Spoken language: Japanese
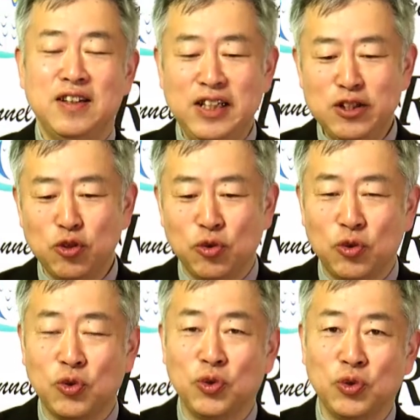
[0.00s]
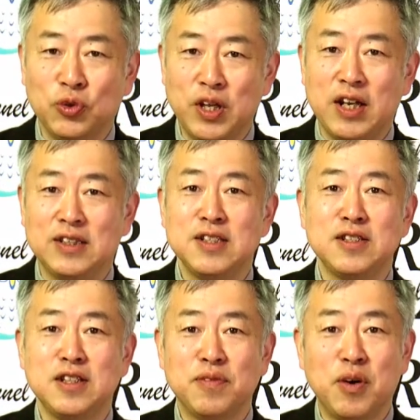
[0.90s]
インドの方であれ前
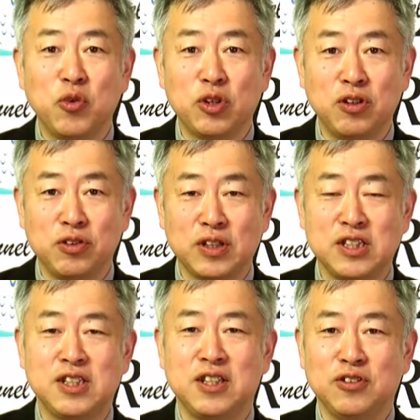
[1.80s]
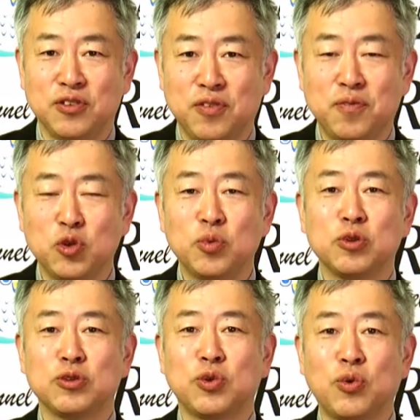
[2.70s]
線で守ってる人たちっていうのを、もと
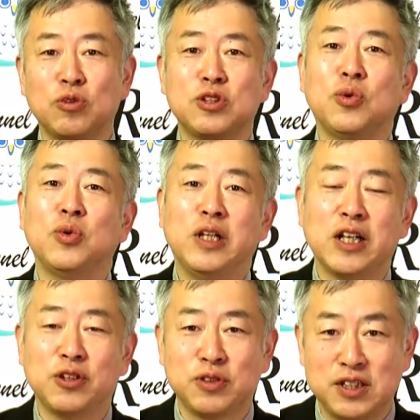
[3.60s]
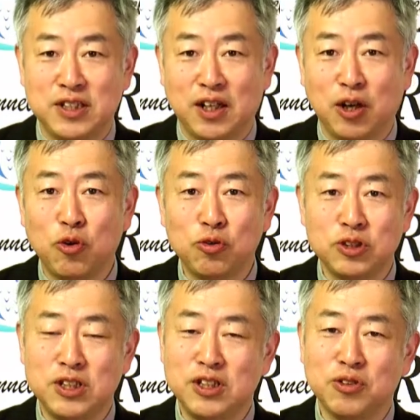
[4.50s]
もとそこの地方にいた人たちだから、高
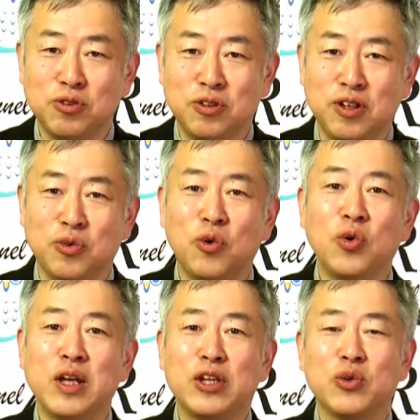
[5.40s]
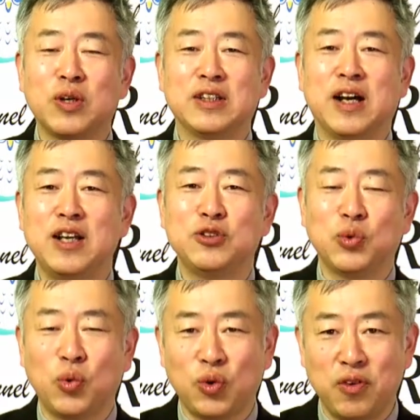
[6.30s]
地、あの、高原とか、ああいう
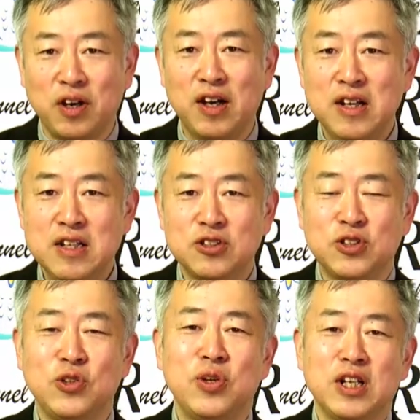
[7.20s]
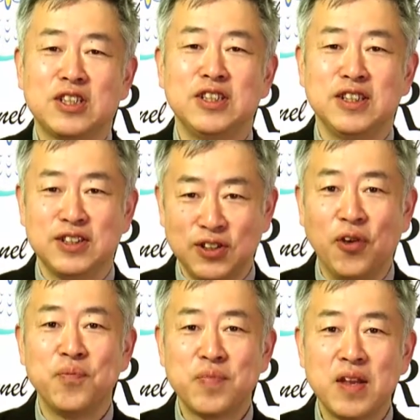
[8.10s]
ところでは強いらしいんです
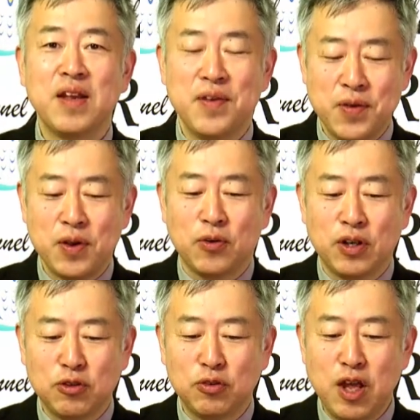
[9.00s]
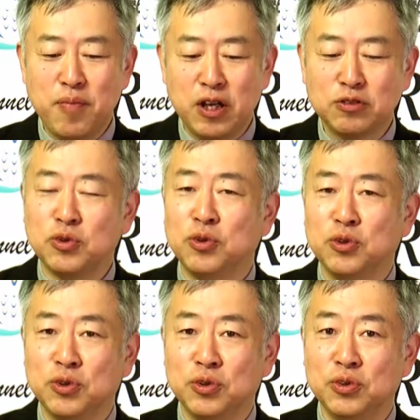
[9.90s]
よ。これあの、ネパールの
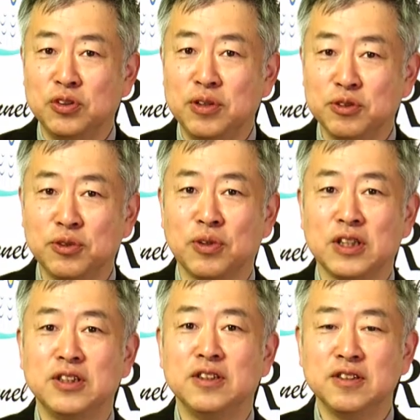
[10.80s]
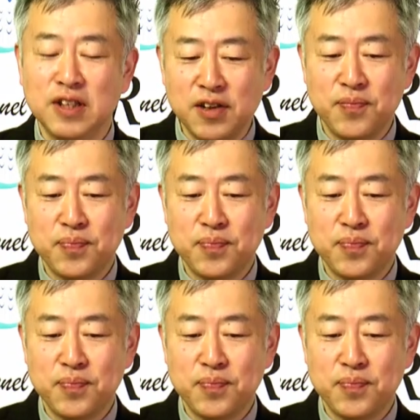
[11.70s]
方でもそうらしいですね。